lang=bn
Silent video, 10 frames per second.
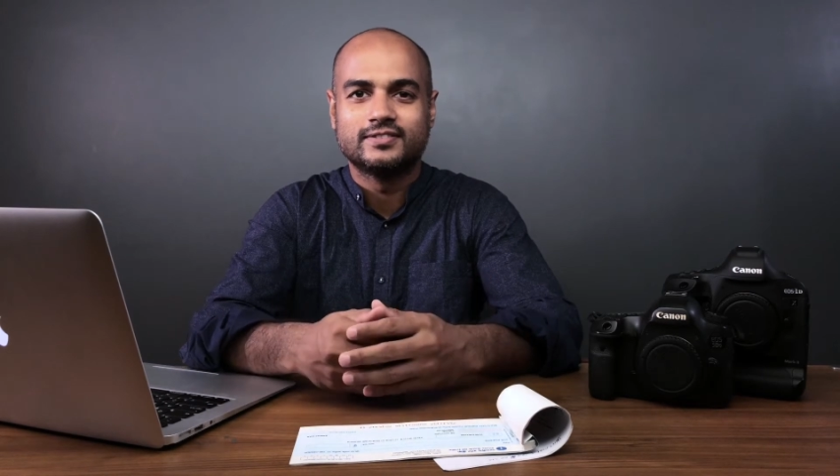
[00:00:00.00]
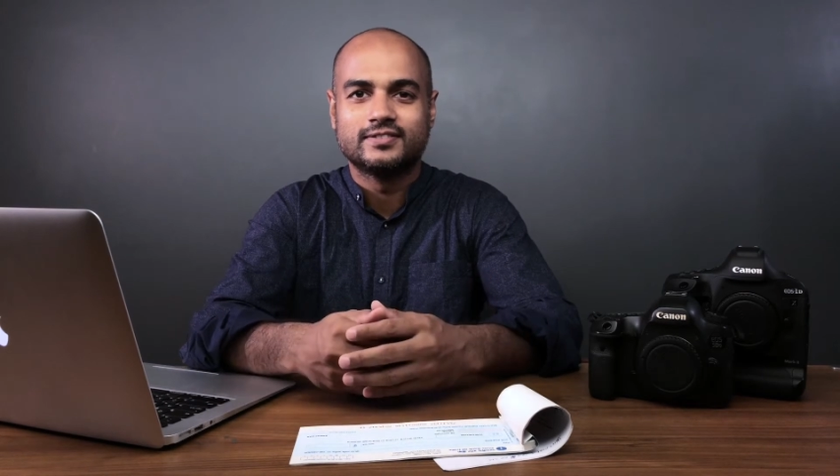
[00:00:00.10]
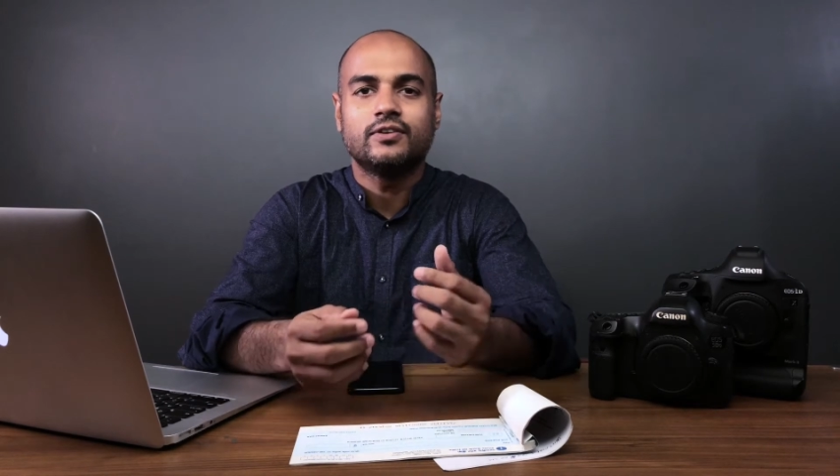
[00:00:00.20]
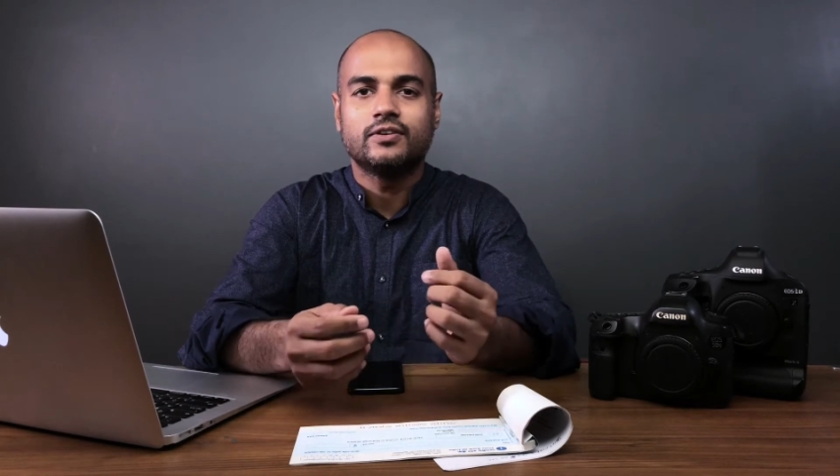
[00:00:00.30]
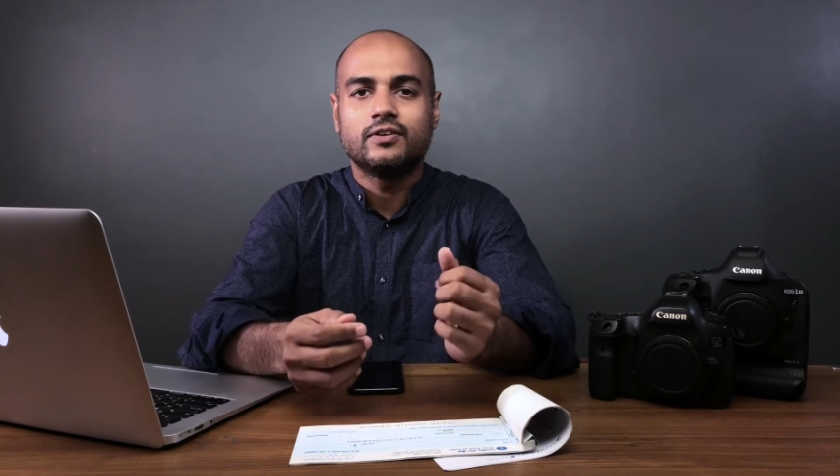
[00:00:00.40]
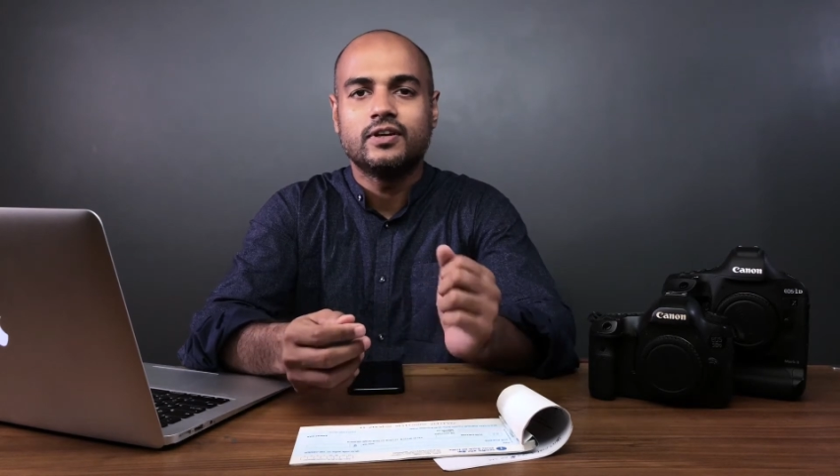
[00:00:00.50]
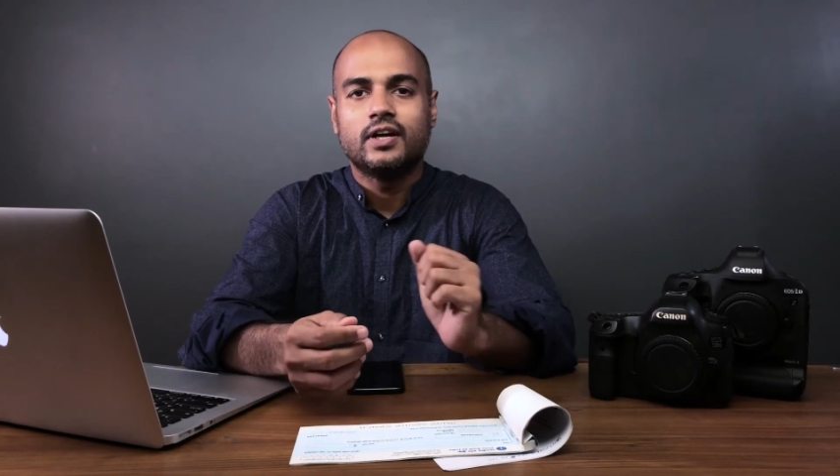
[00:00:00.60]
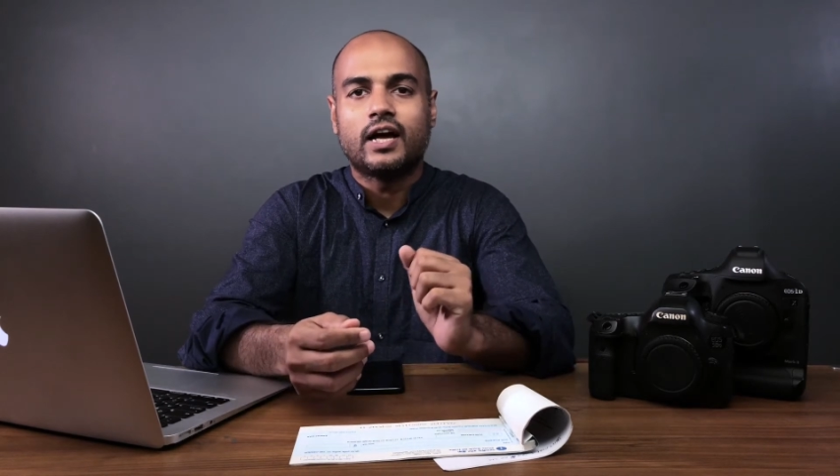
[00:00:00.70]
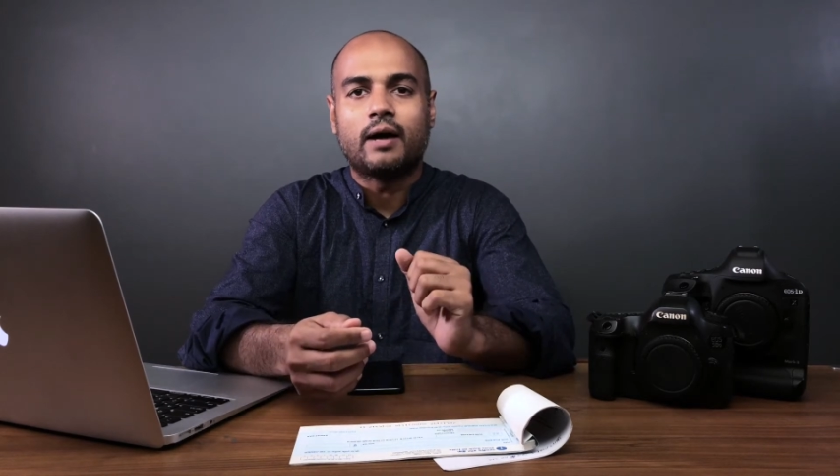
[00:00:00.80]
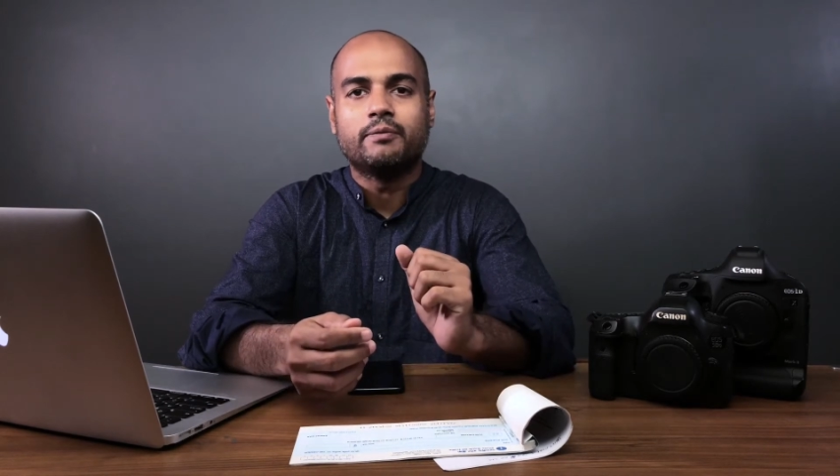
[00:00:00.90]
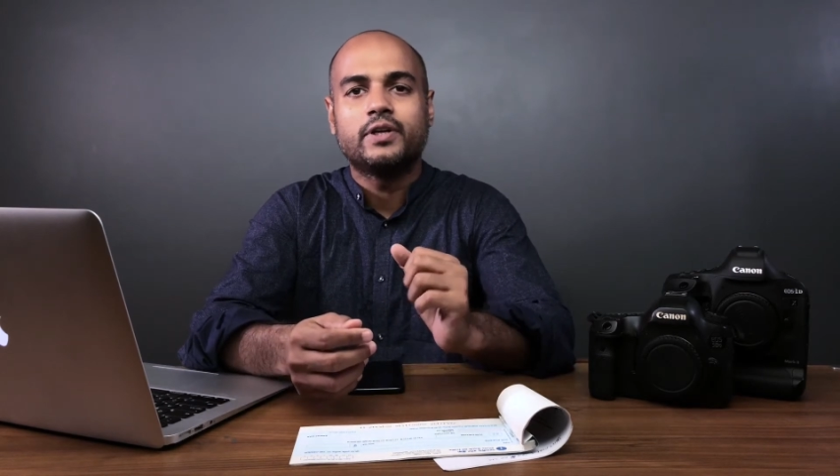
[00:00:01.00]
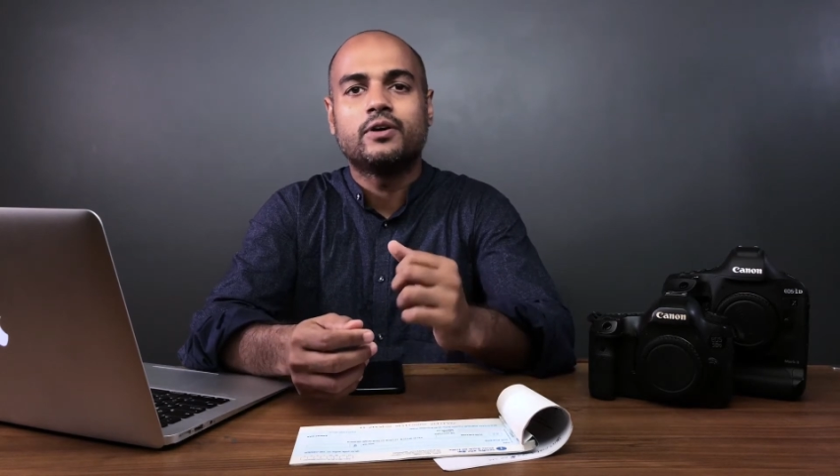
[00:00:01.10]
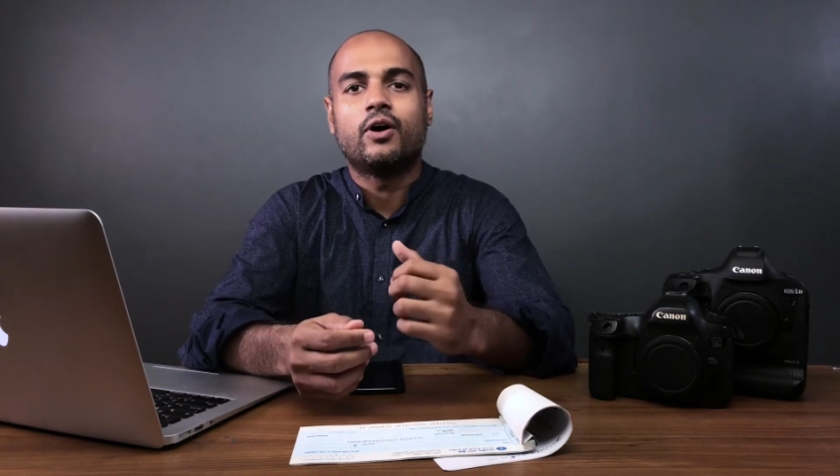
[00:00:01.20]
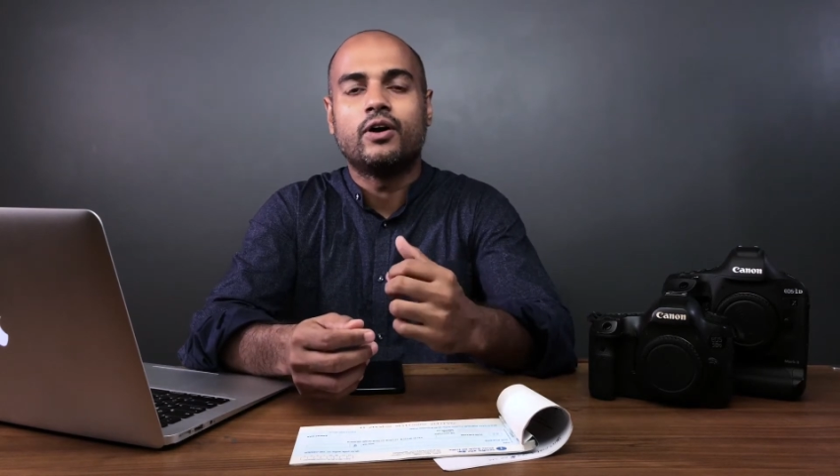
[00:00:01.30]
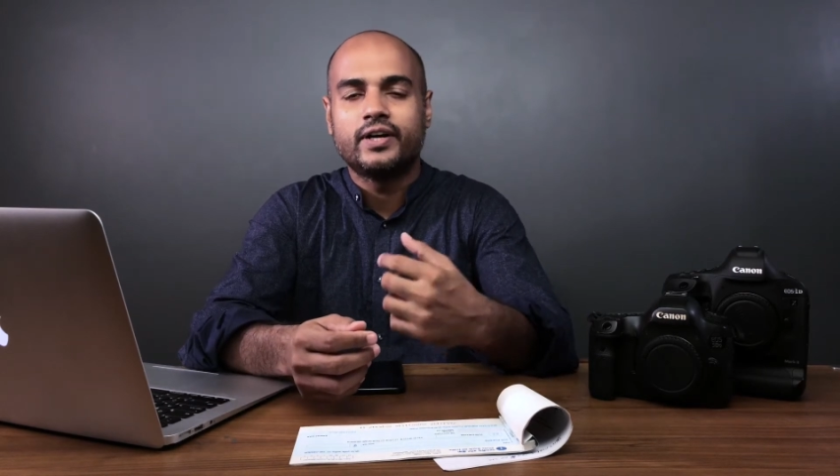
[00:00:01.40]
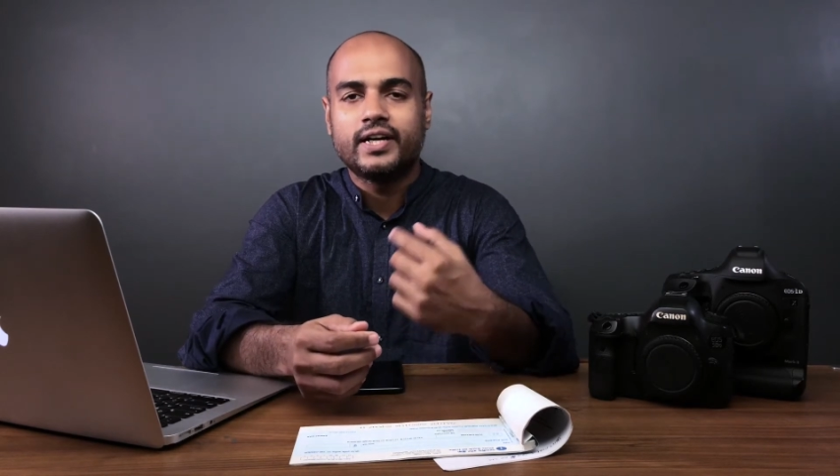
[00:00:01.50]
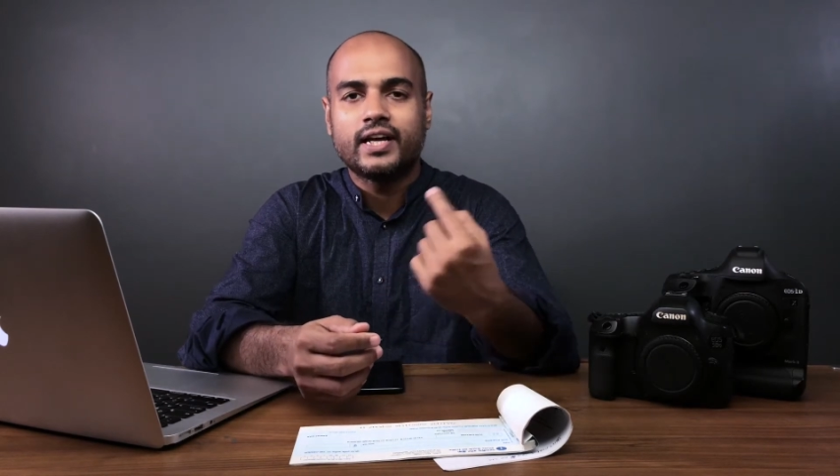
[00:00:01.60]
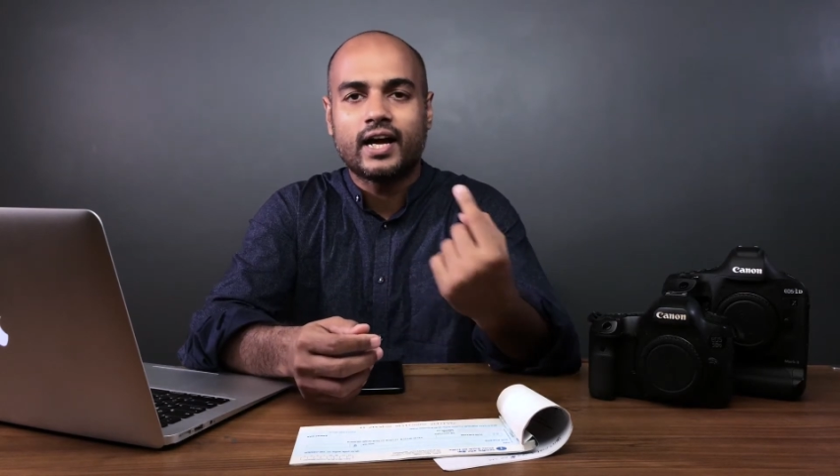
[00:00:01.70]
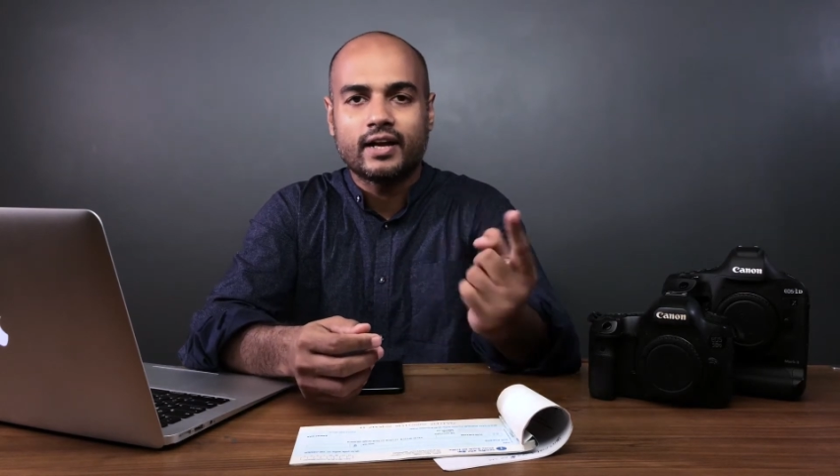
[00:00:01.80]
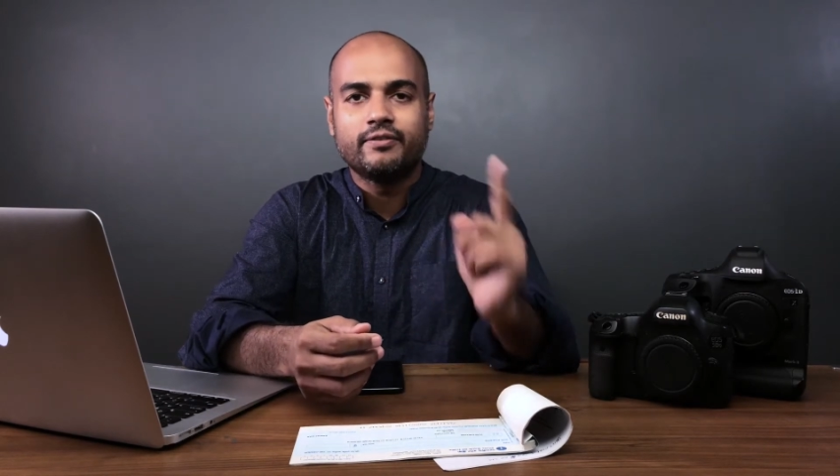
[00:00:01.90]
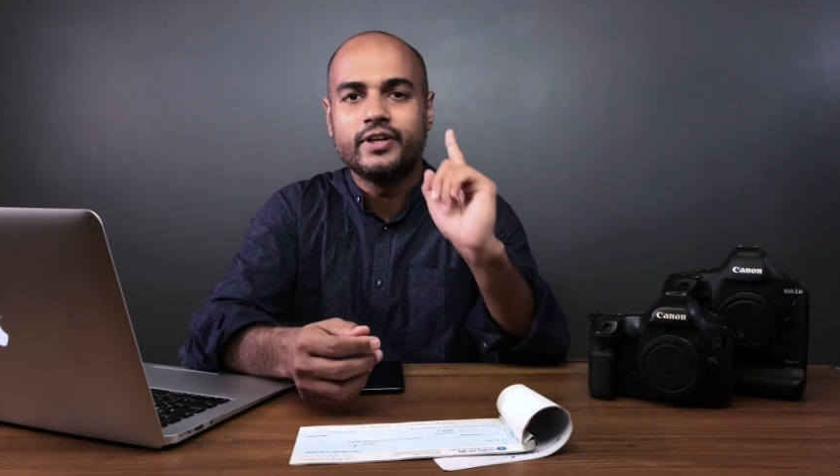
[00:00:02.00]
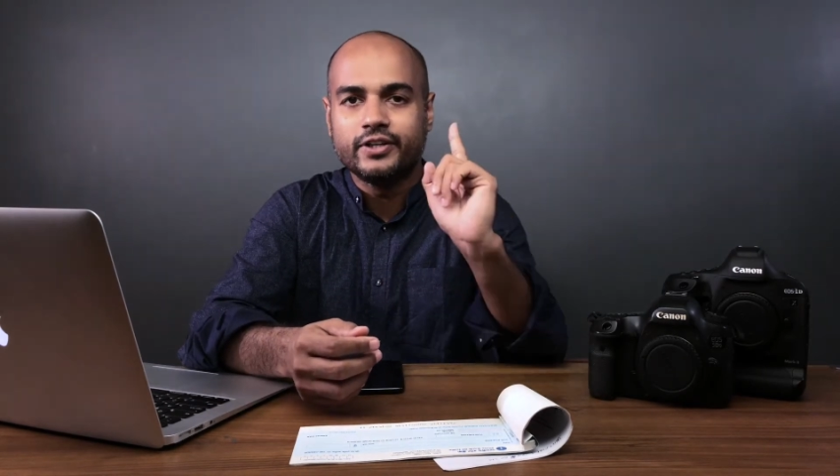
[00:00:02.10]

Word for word: কারণ হলো আমি অলরেডি আগের